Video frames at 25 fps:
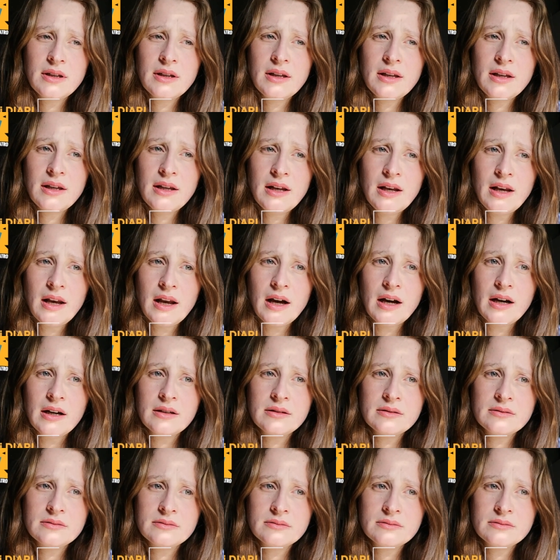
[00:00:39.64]
E là,
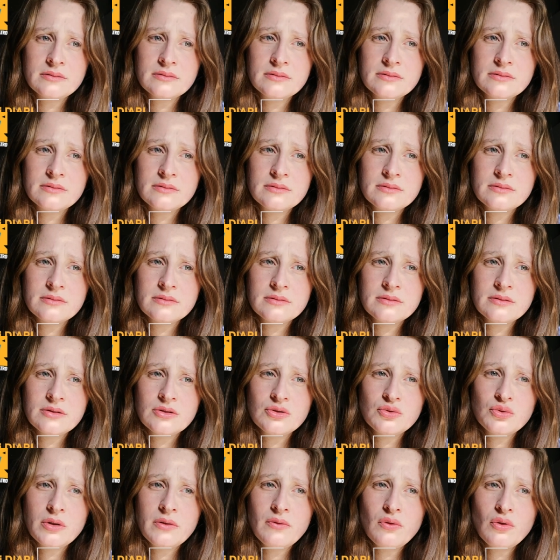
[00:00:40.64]

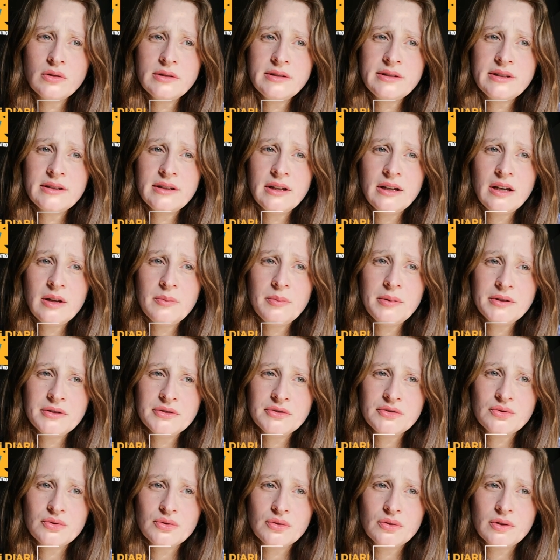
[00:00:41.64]
sui volti delle
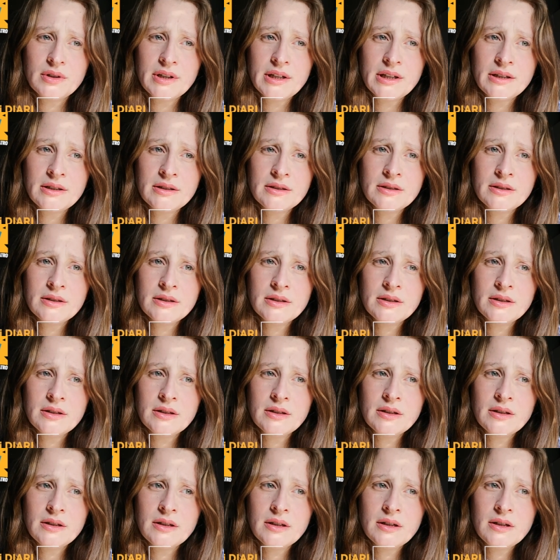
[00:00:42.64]
persone,
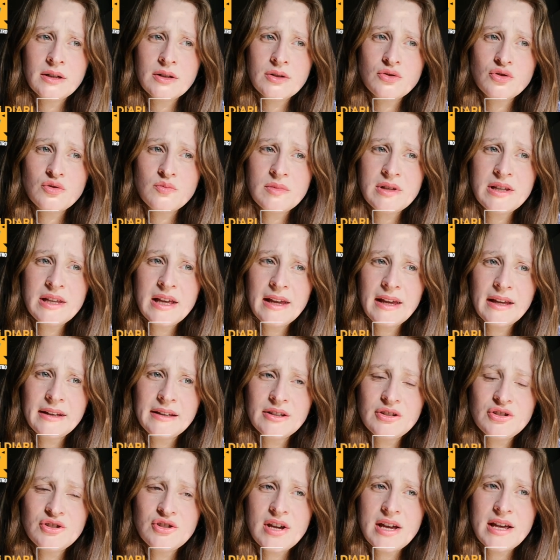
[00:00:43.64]
su migliaia
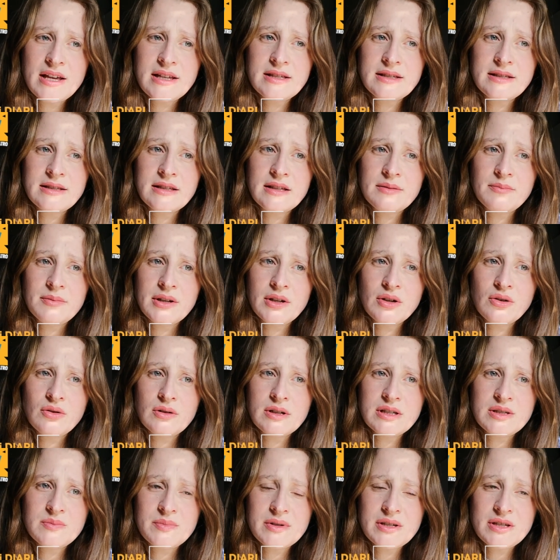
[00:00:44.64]
di gesti,
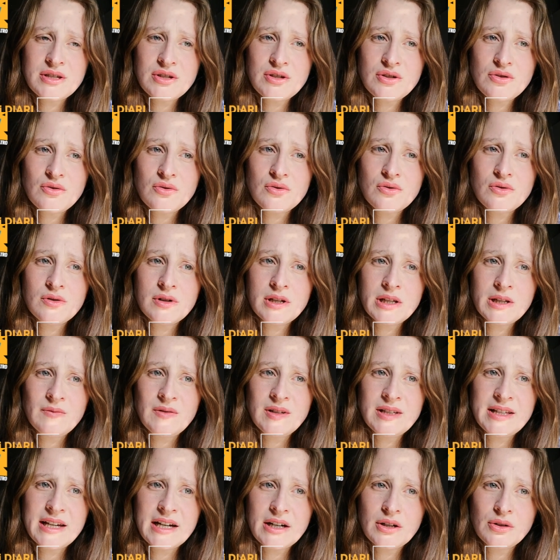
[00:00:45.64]
piccole espressioni,
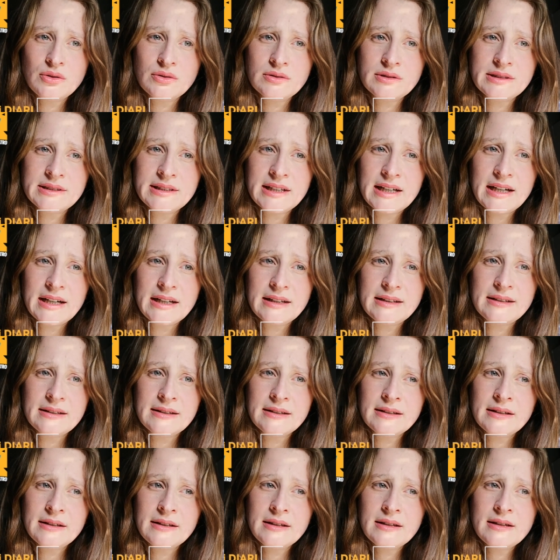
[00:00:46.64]
vite
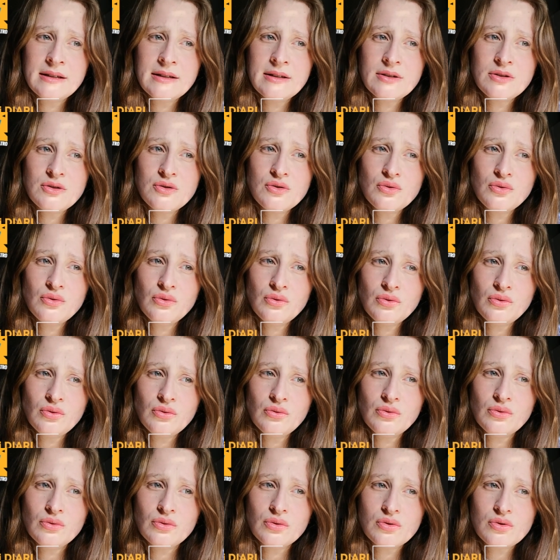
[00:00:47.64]
raccontate, su
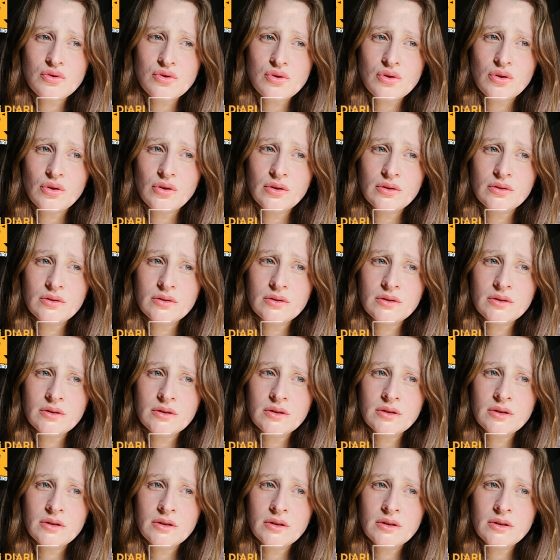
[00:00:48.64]
tutto ciò,
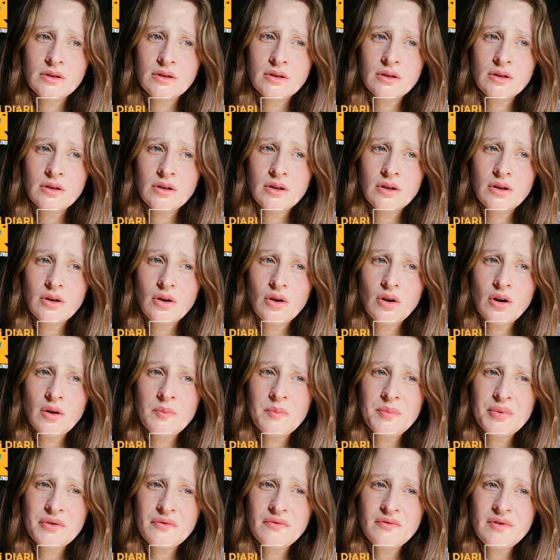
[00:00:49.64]
ho
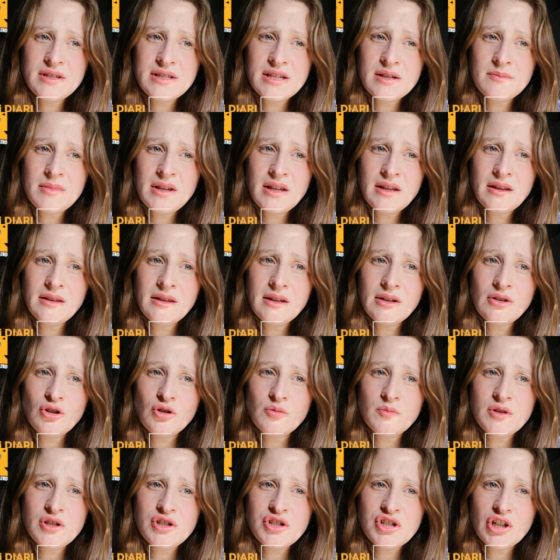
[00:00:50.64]
improvvisamente
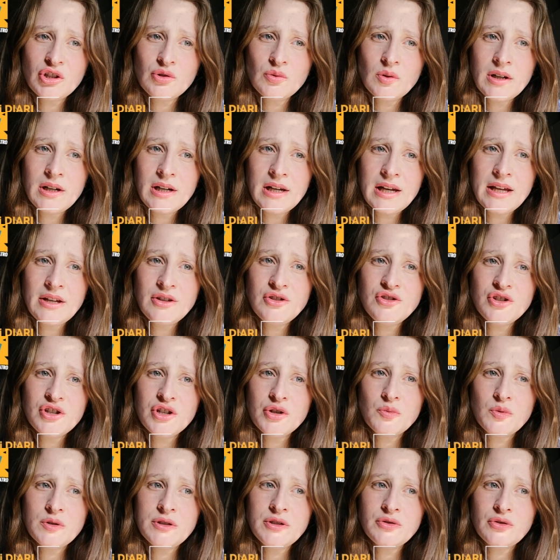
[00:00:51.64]
cominciato a
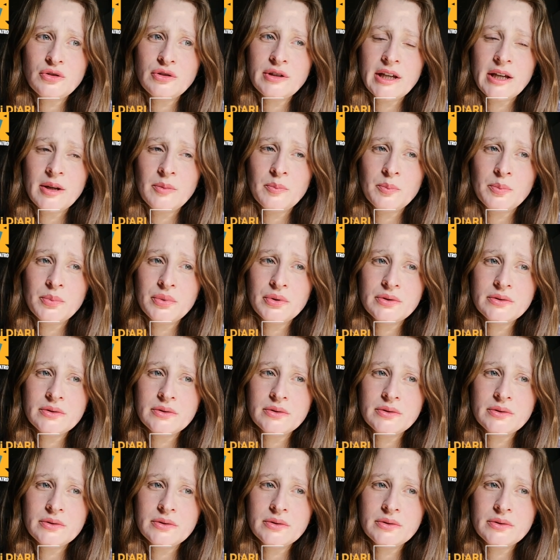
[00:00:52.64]
leggere questo tempo,